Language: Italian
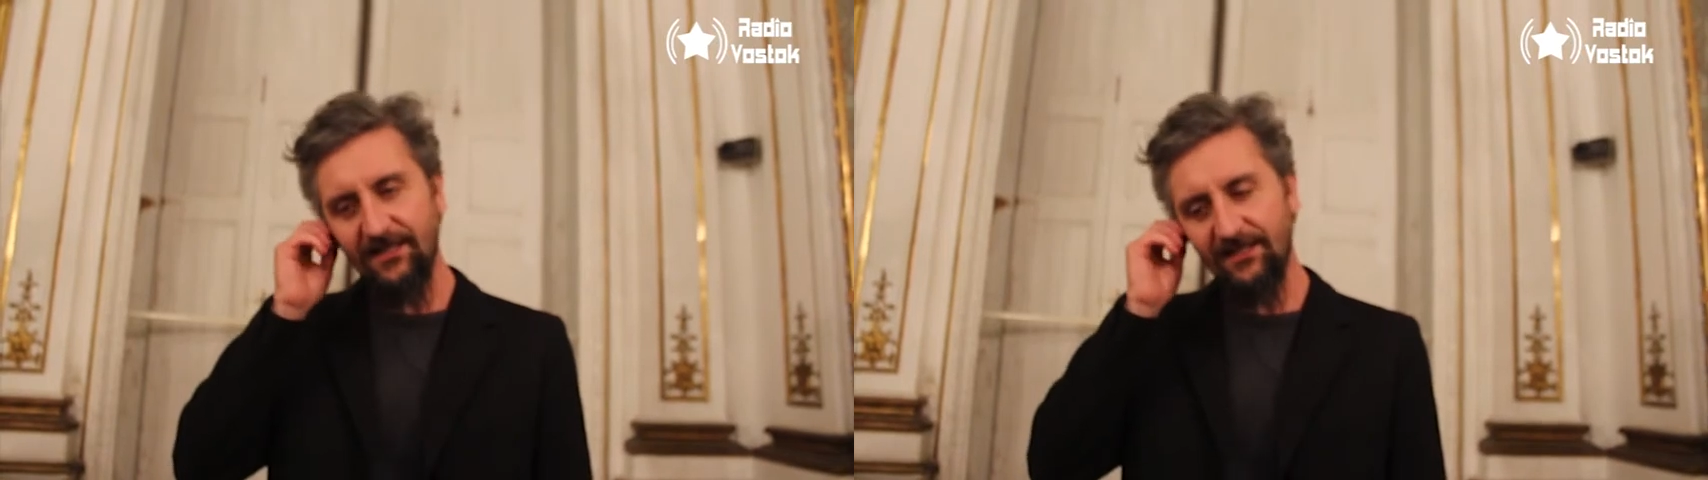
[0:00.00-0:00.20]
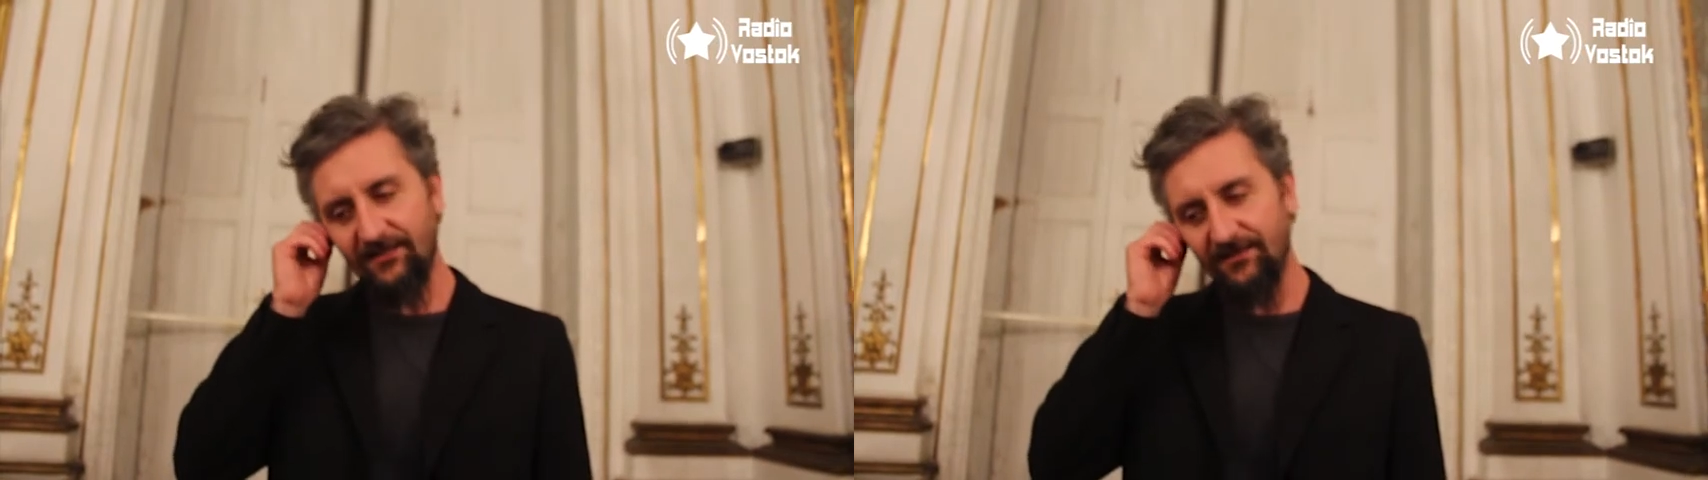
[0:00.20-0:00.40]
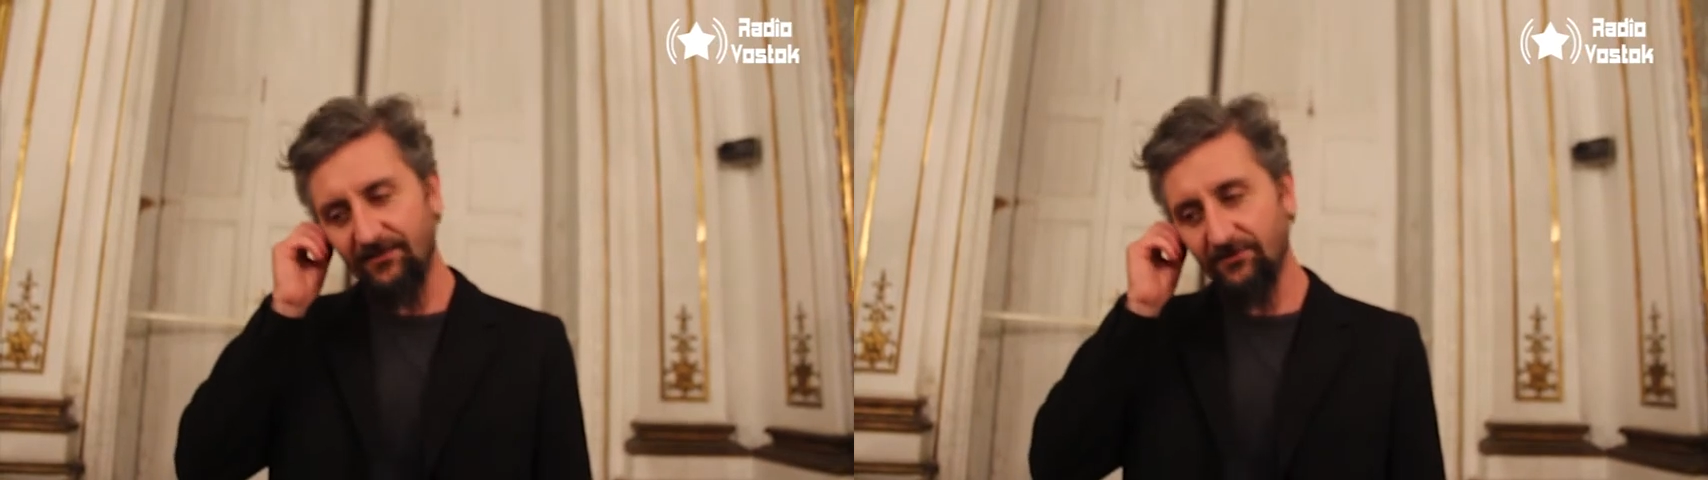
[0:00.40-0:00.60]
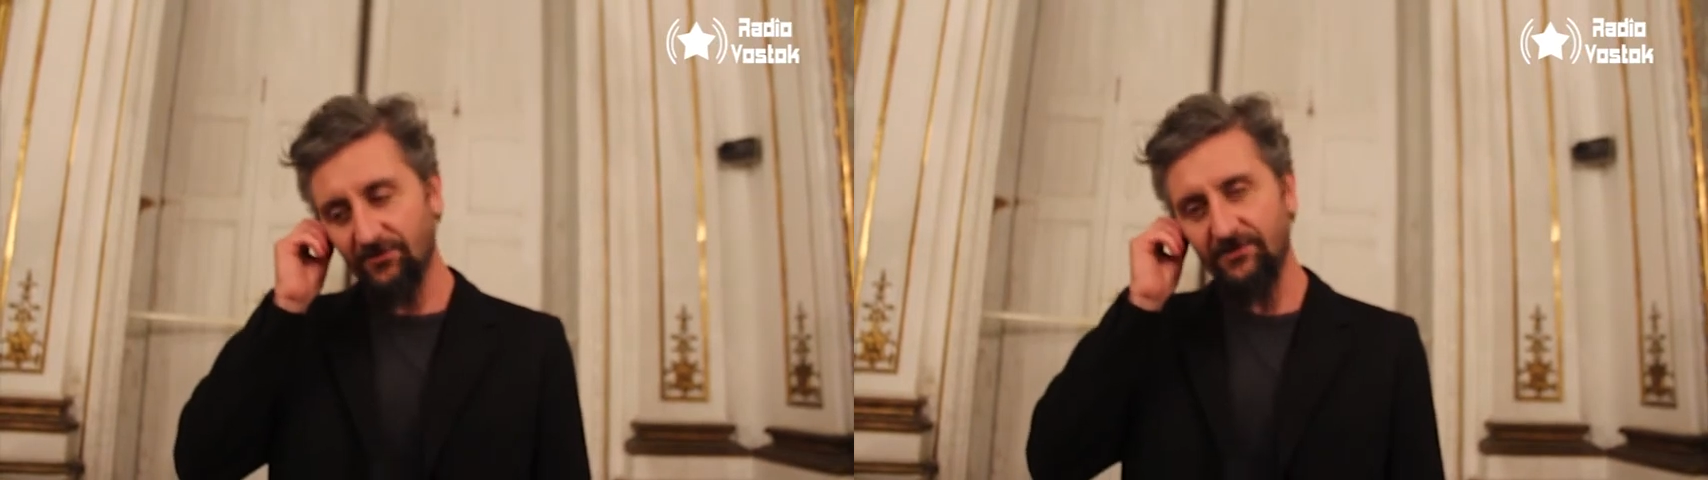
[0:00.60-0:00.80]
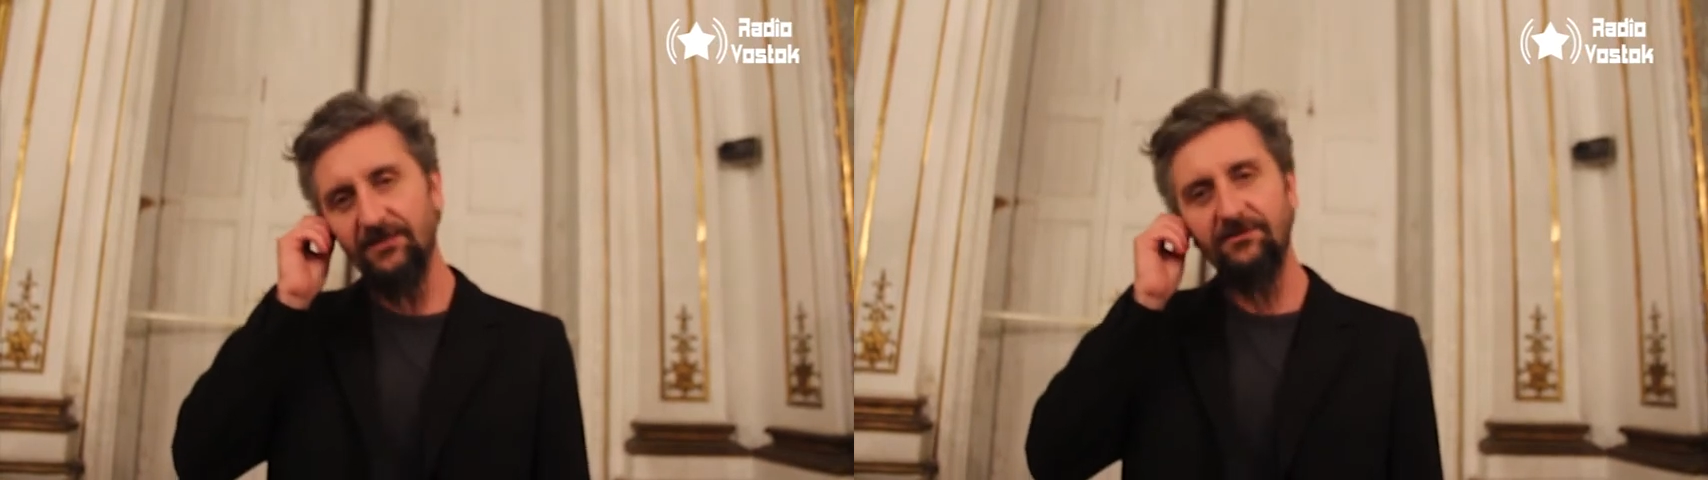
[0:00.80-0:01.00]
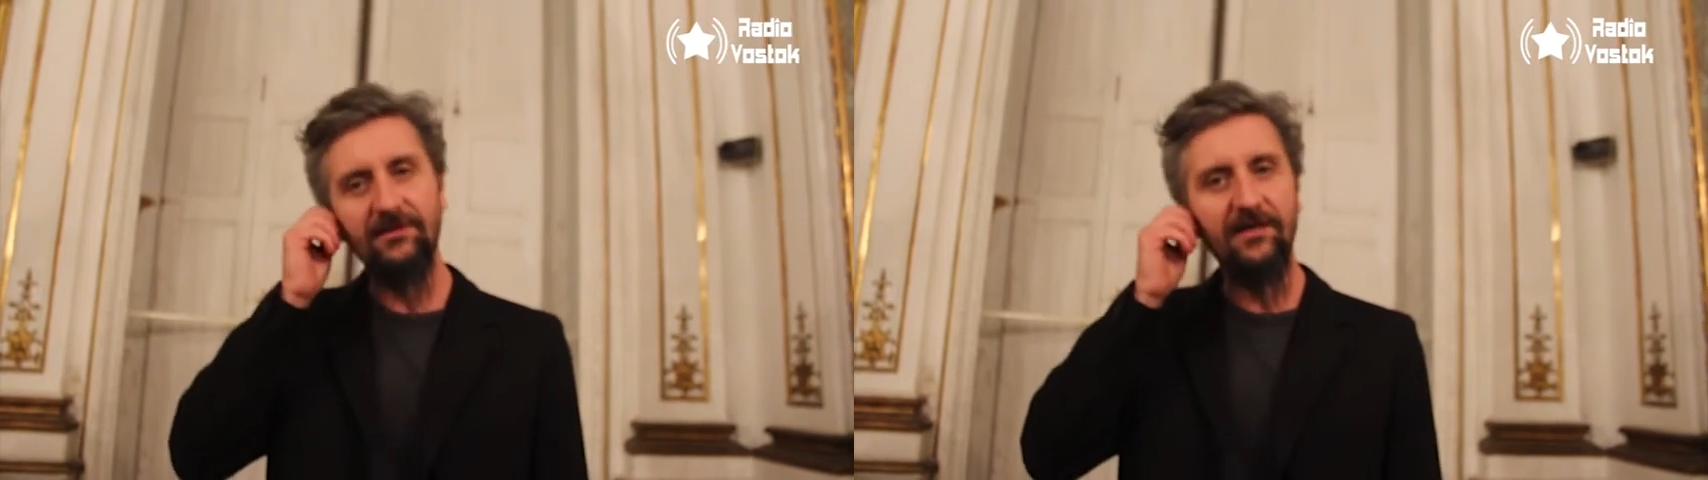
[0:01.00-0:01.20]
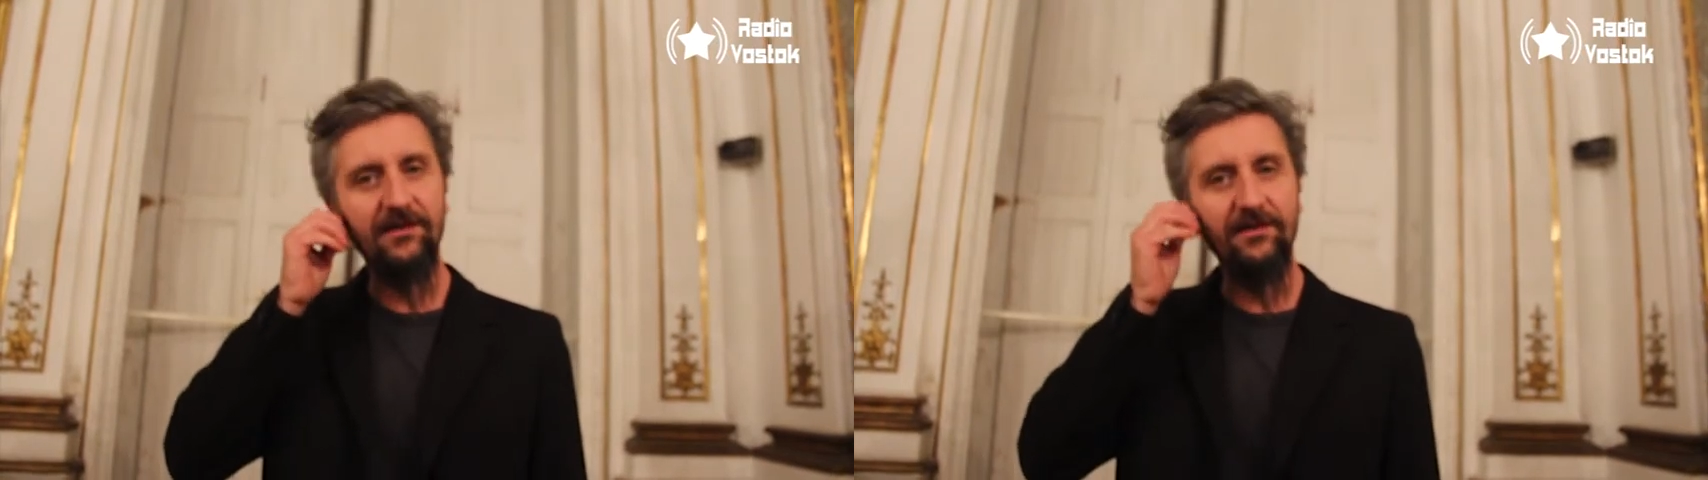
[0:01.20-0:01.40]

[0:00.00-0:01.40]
eh, non soltanto in Italia,